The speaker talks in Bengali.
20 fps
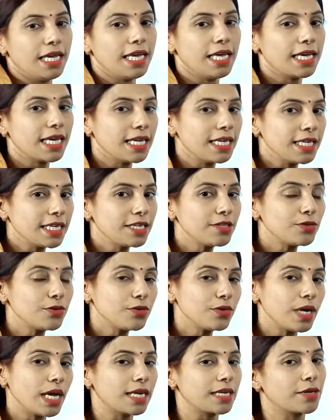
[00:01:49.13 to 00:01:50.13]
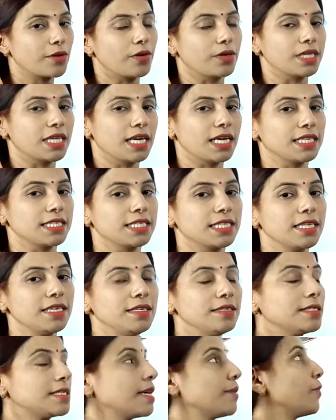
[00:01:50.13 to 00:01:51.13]
এখানে কিন্তু একটা কথা আছে
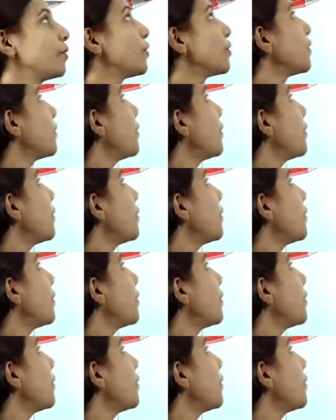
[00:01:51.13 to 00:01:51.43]
যেমন